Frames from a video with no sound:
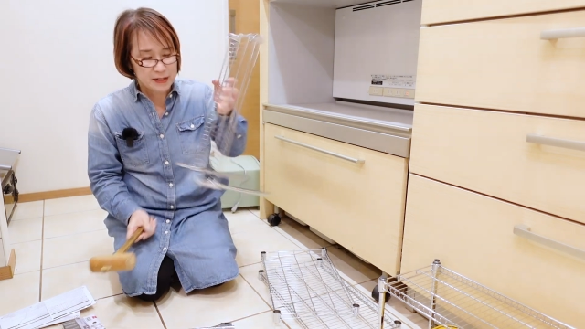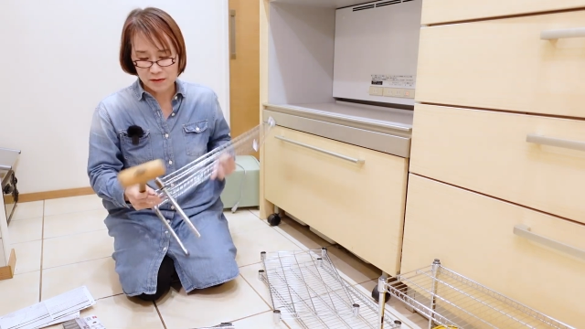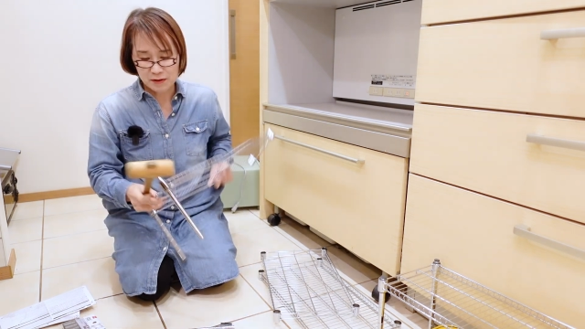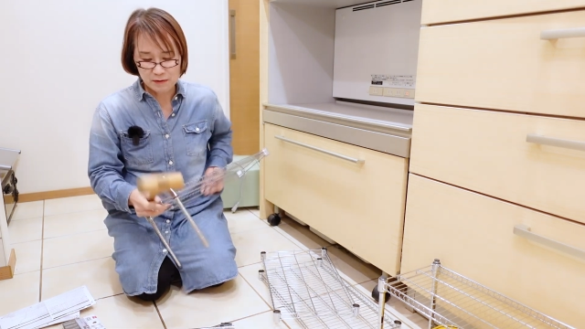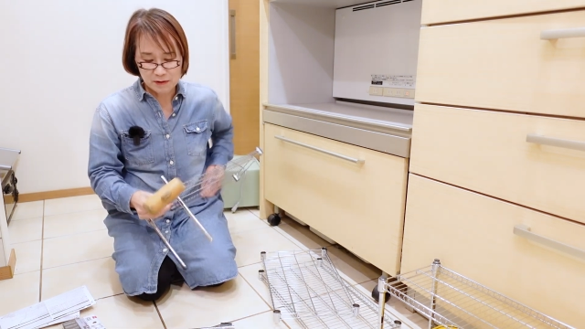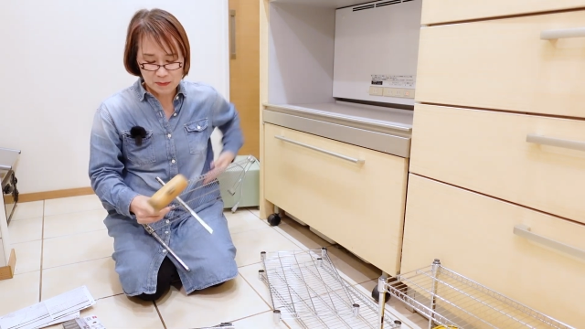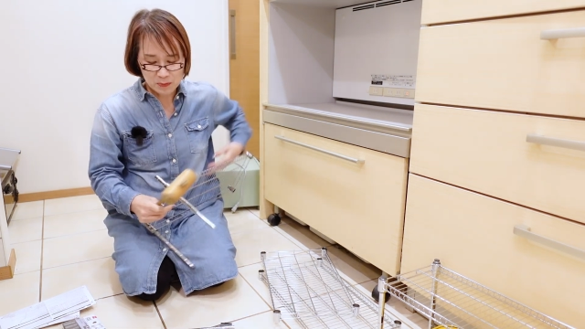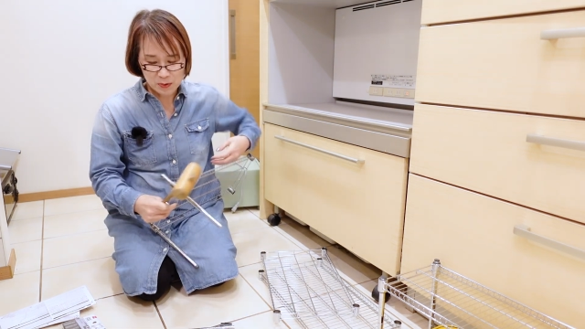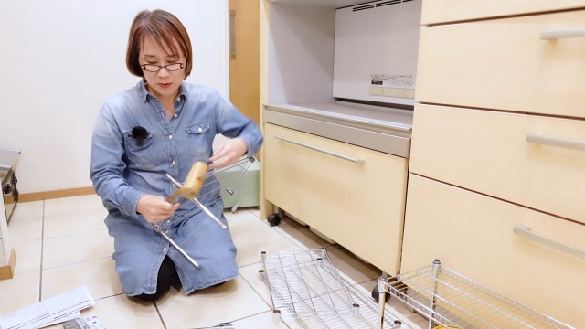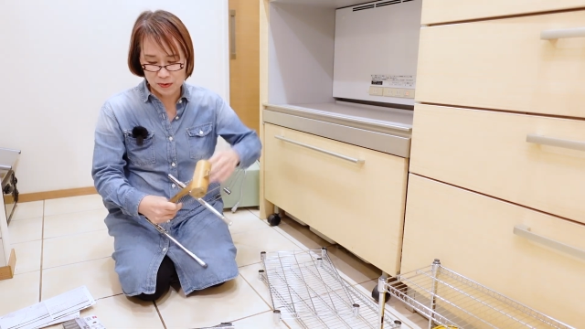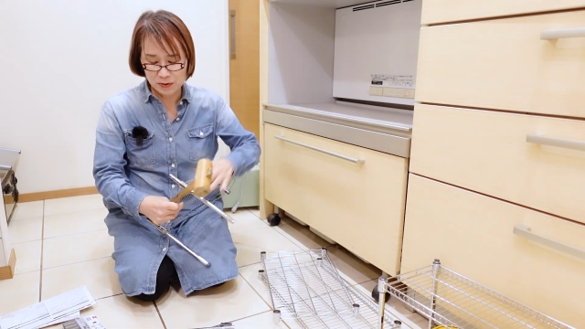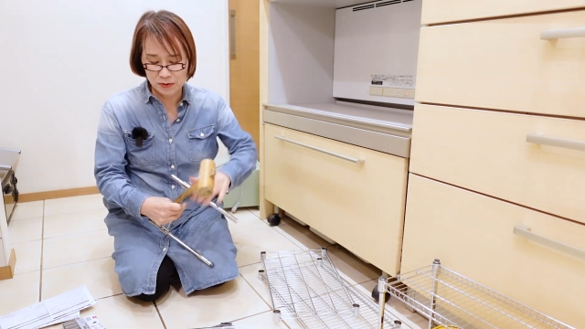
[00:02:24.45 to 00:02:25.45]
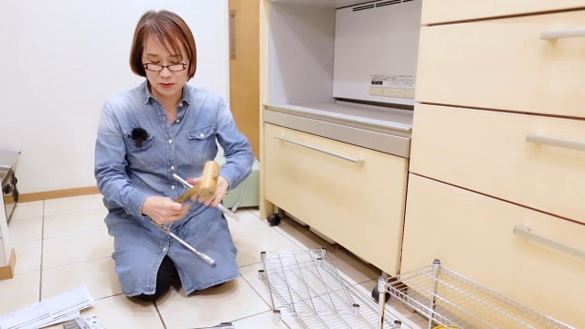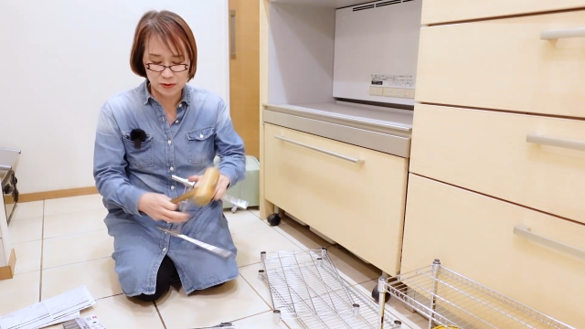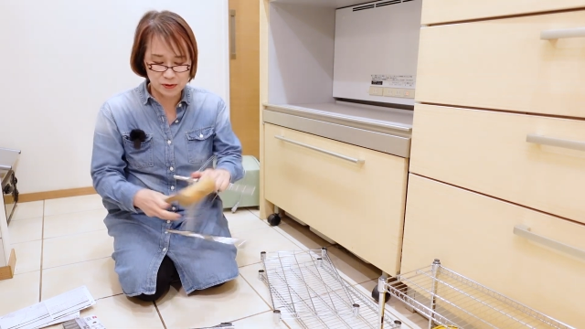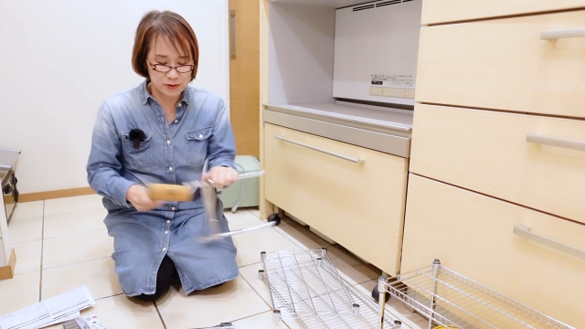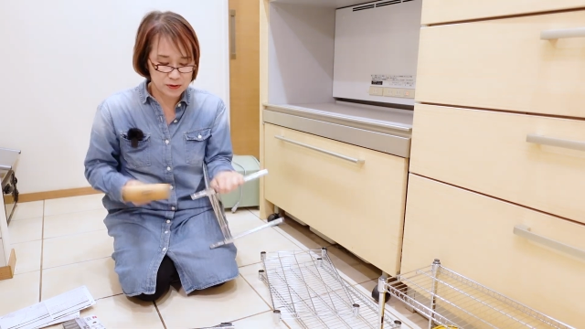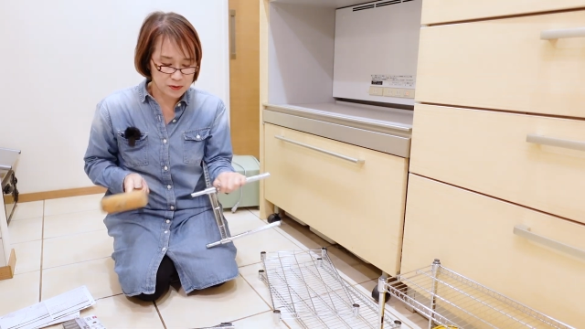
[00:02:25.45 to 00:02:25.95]
これはポールと
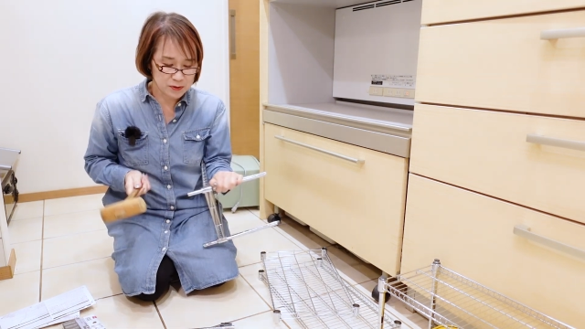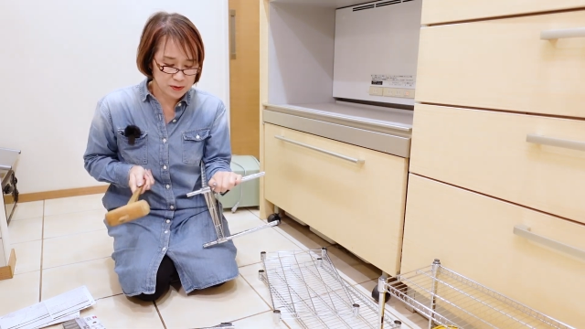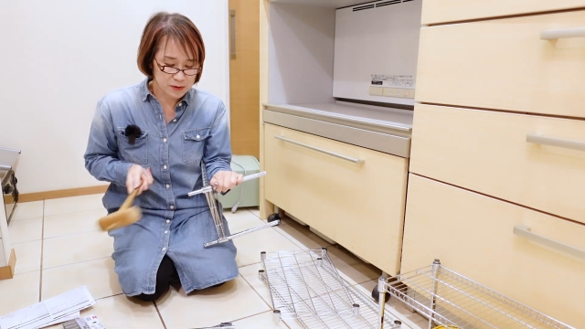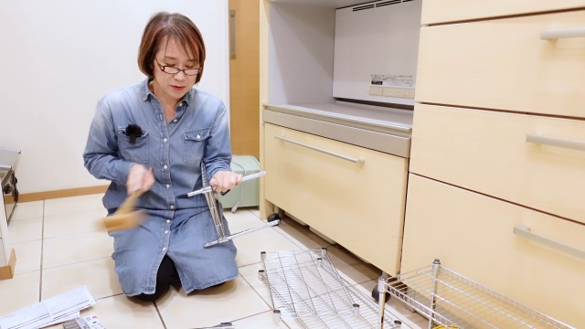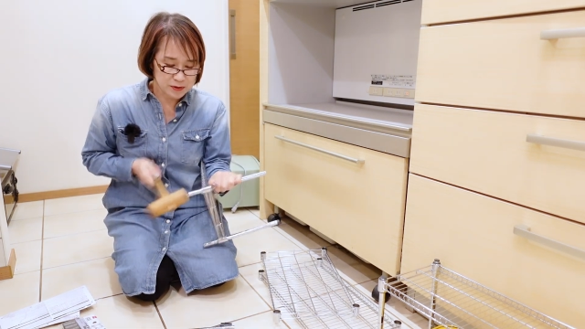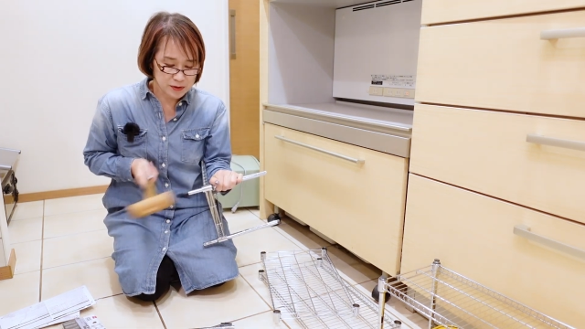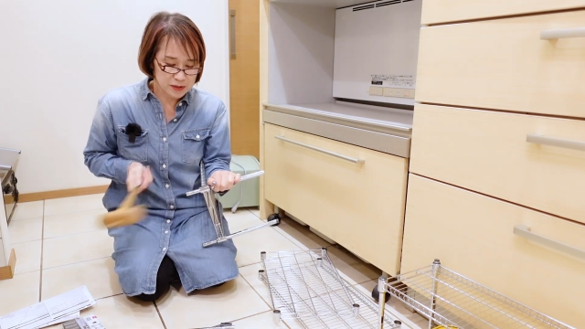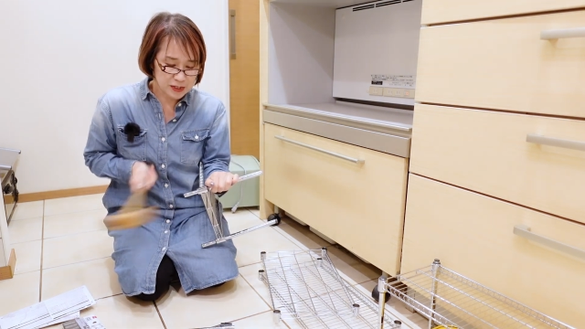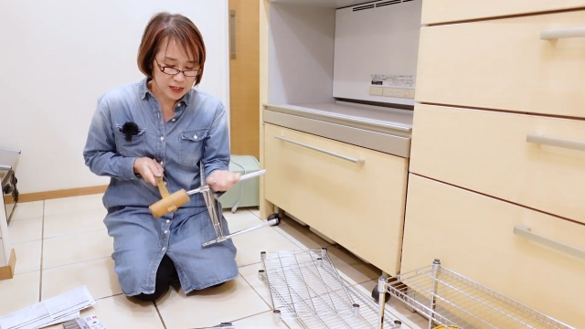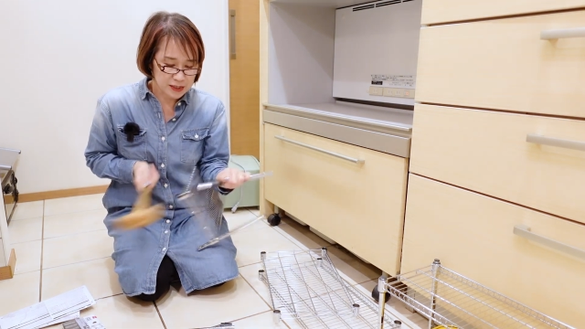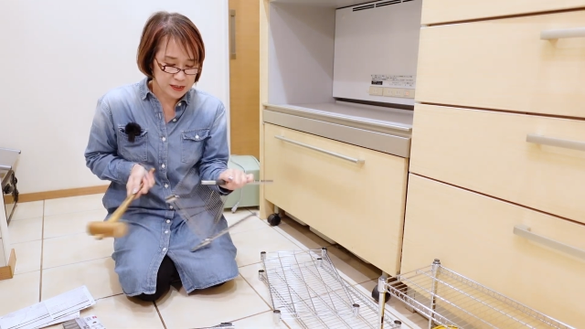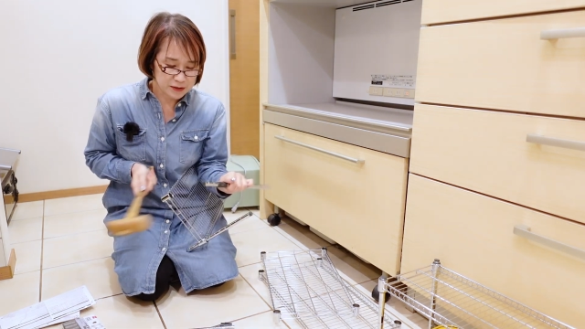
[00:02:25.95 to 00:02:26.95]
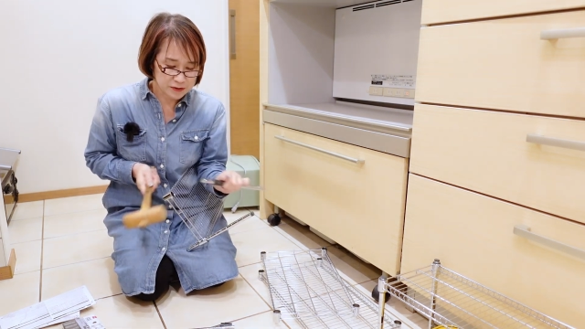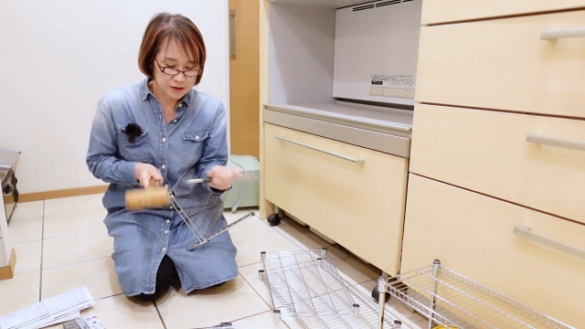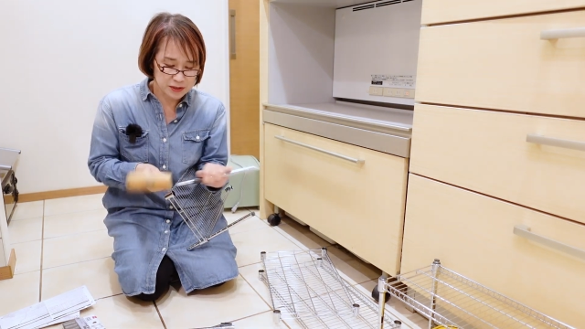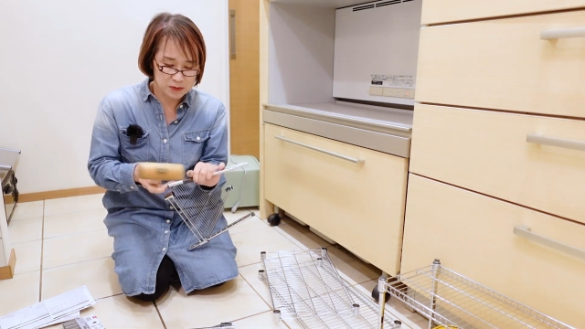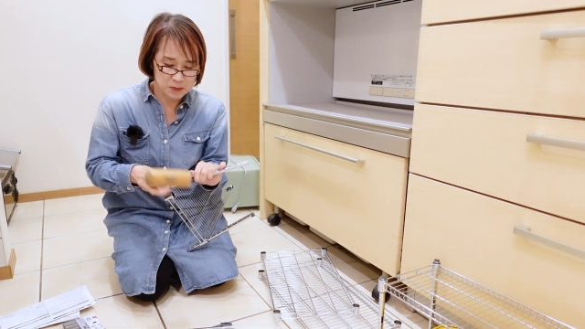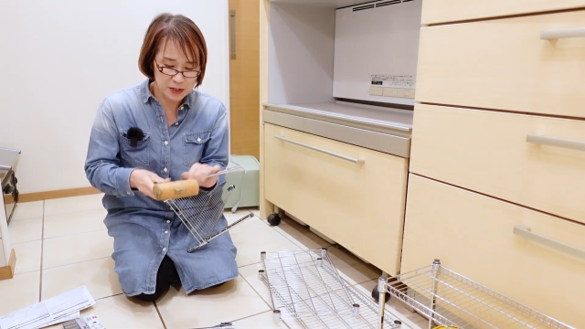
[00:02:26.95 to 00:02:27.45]
ジョイントを再利用
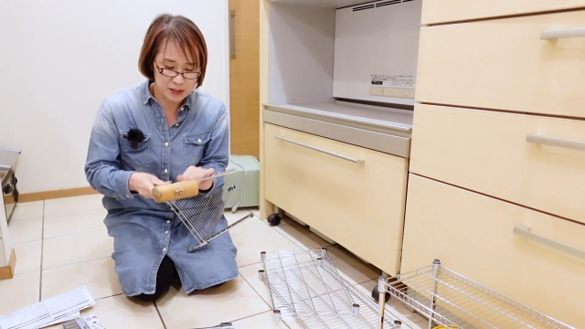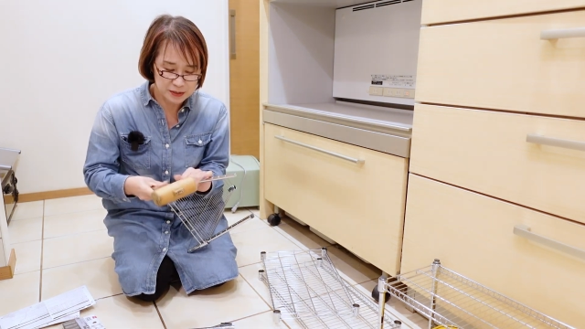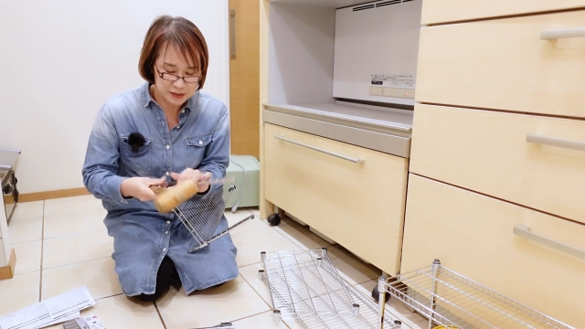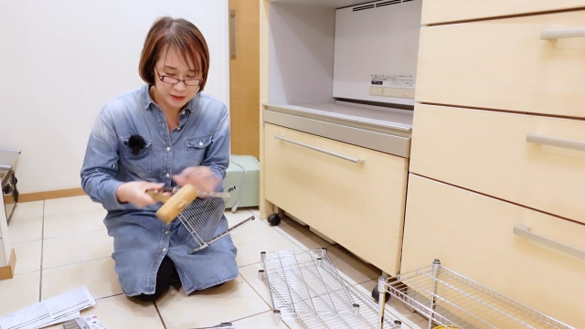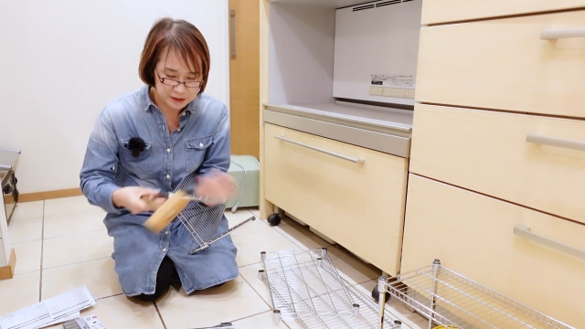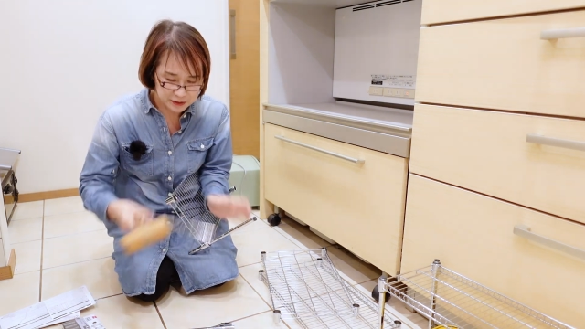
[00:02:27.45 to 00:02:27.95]
します。